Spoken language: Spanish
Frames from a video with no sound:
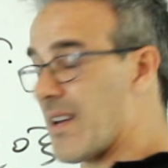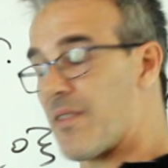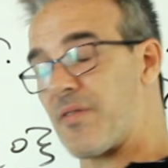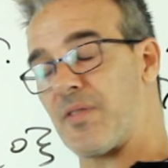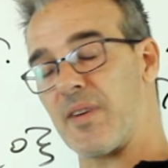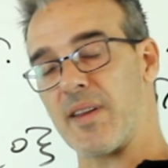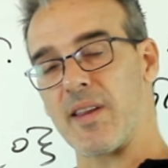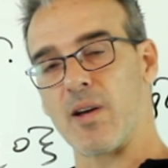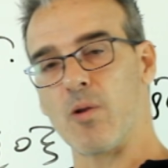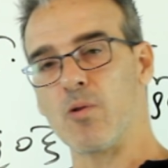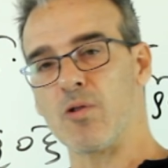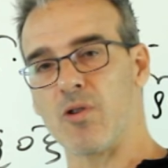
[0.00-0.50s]

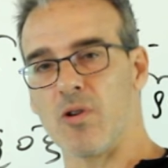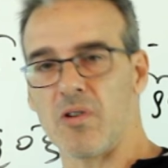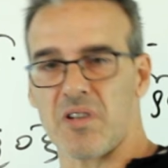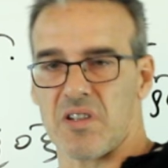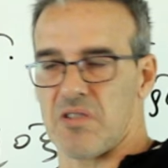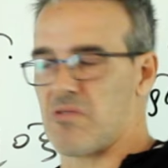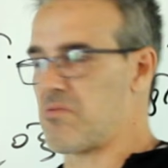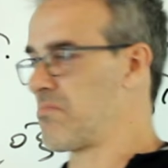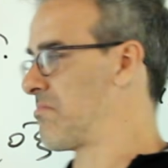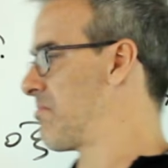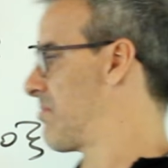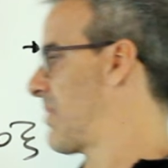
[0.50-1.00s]
f de 1, que
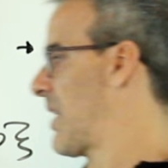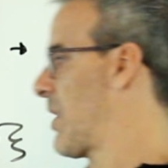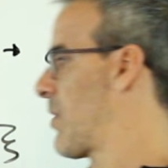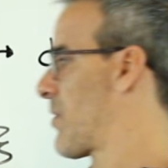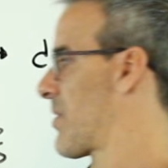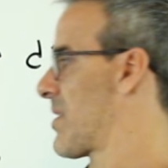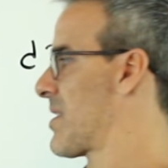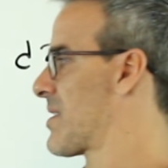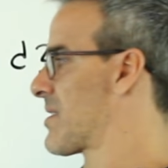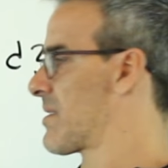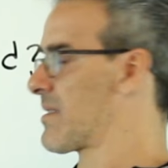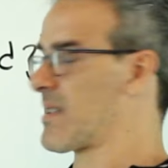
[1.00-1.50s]
es un
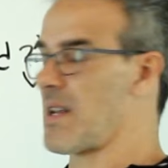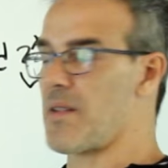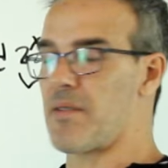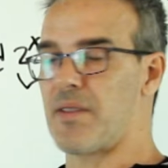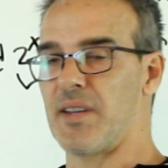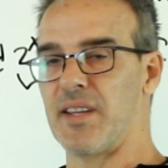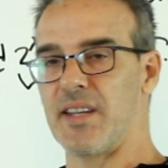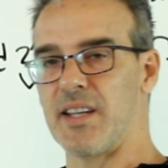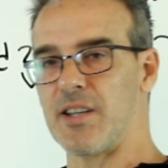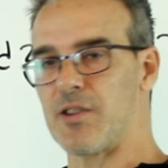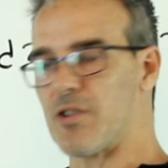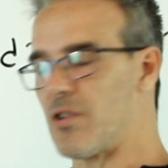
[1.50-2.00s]
valor
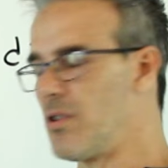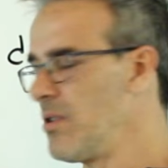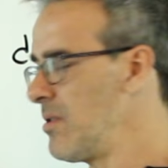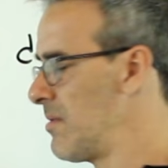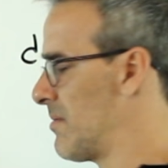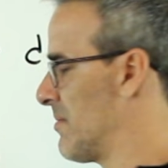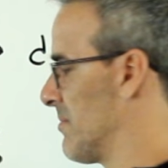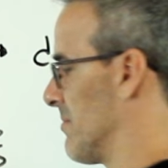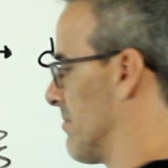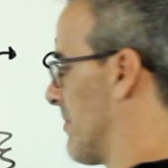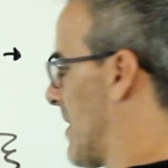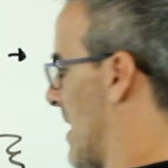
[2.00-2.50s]

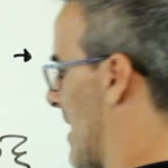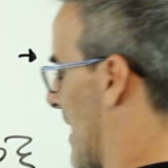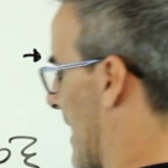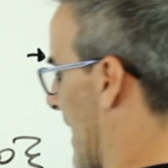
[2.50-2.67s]
sencillito, me